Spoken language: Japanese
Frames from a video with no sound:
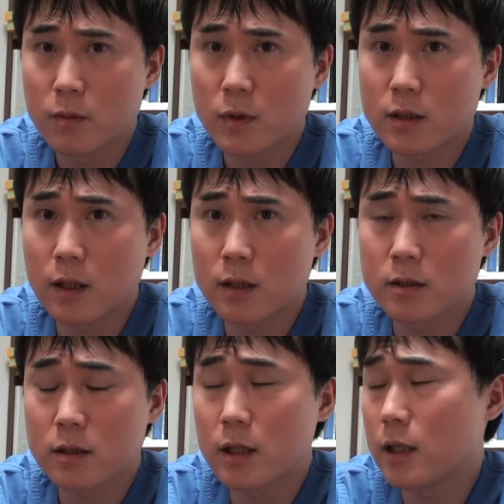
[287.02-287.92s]
まあ、
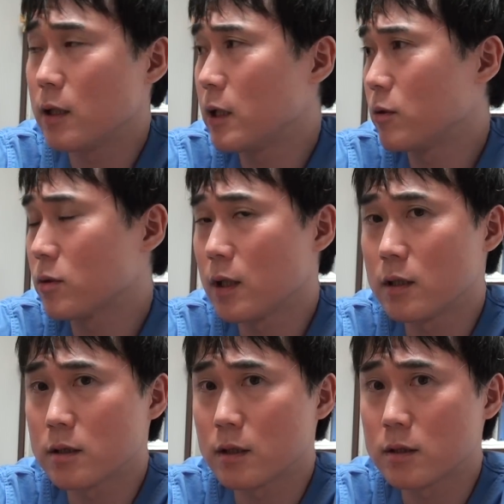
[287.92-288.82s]
眼底の
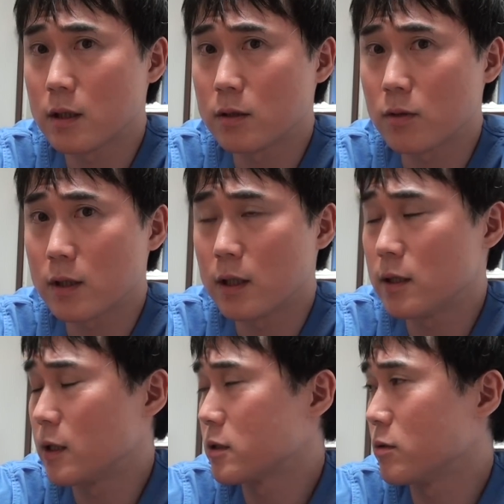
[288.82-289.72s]
検査したりとか
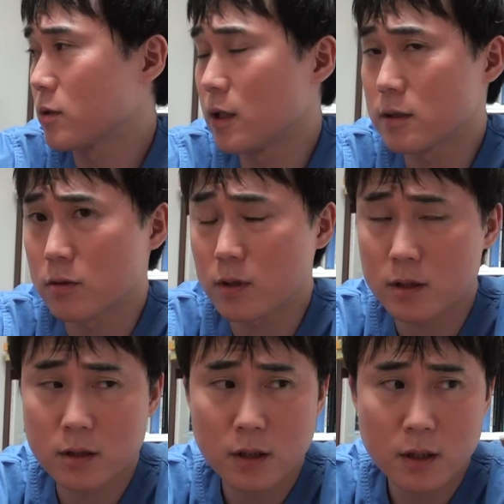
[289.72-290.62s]
眼圧の検査とか
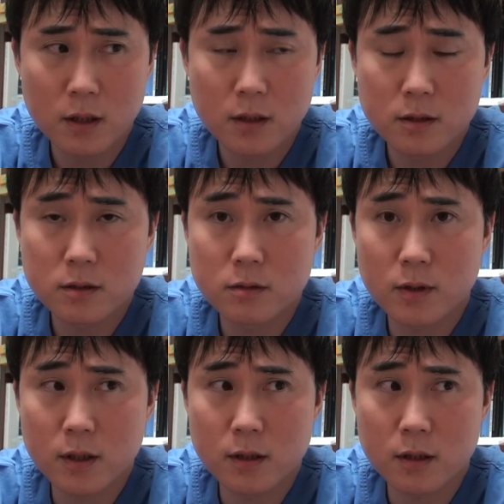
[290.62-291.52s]
する
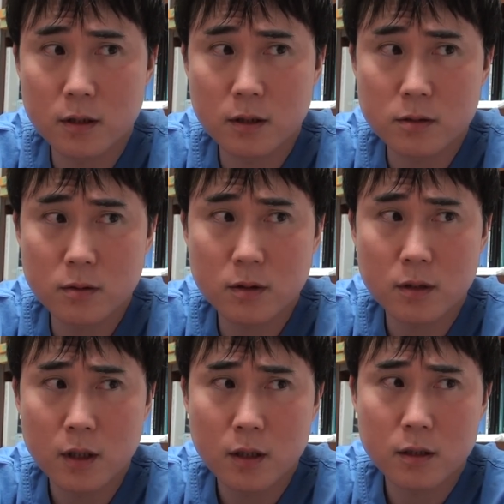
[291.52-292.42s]
わけであってそれ
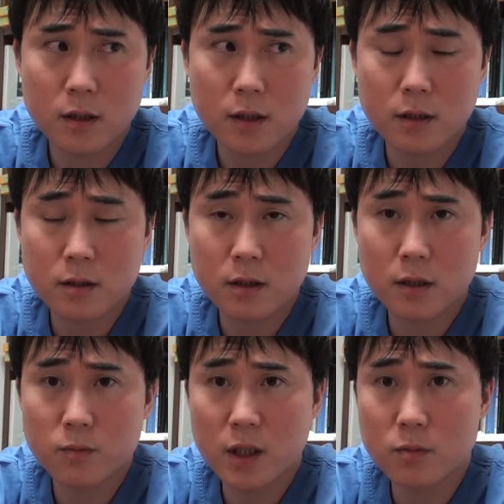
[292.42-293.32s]
だけだった
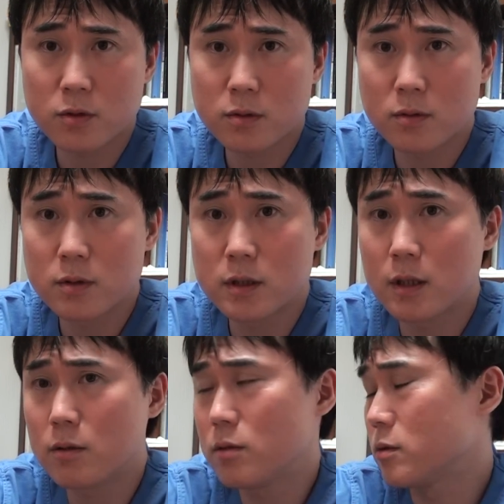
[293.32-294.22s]
ら埋没法にせ
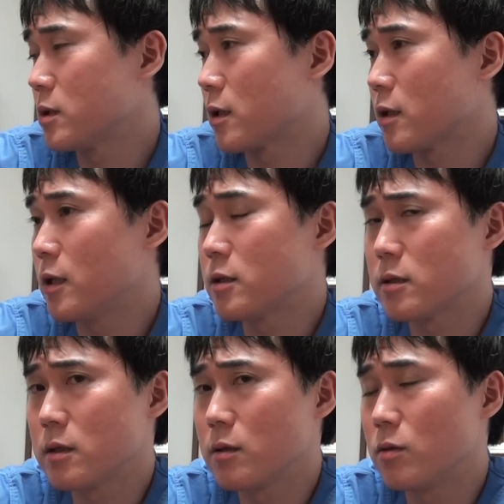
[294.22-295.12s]
よ石灰
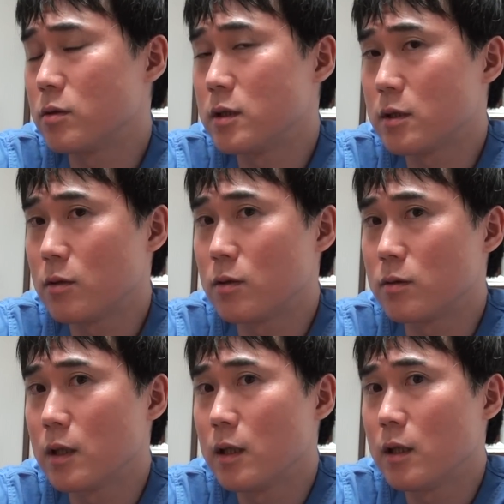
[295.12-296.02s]
法にせよ
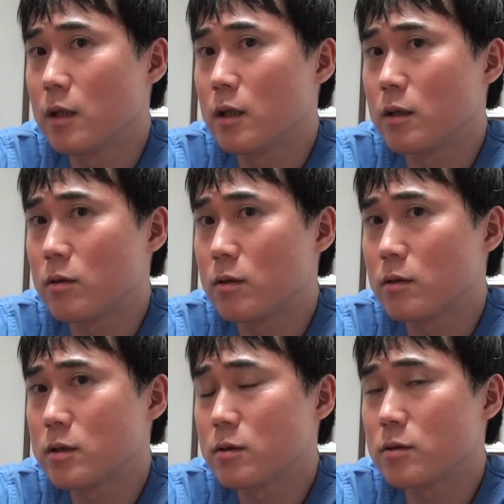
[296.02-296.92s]
あ
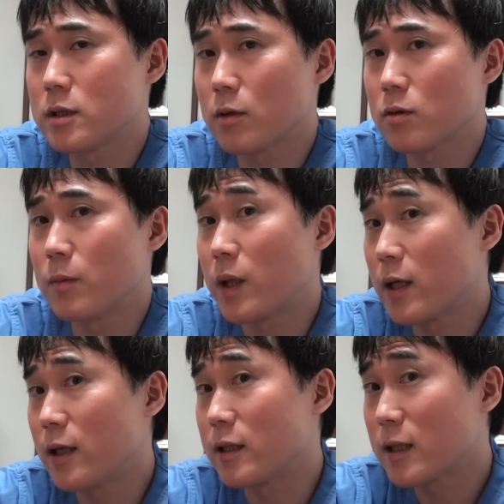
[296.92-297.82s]
の手術したことは
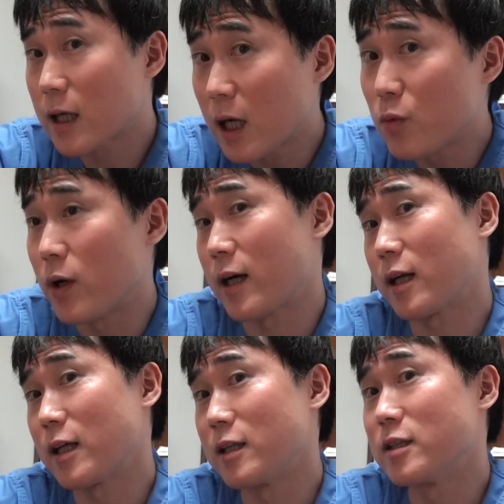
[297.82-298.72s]
バレないかもわから
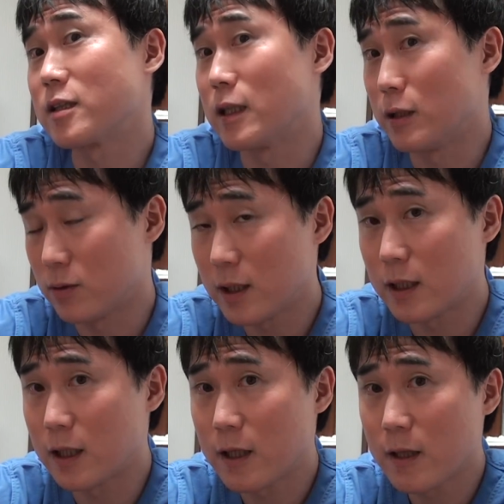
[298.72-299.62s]
ないですけれどね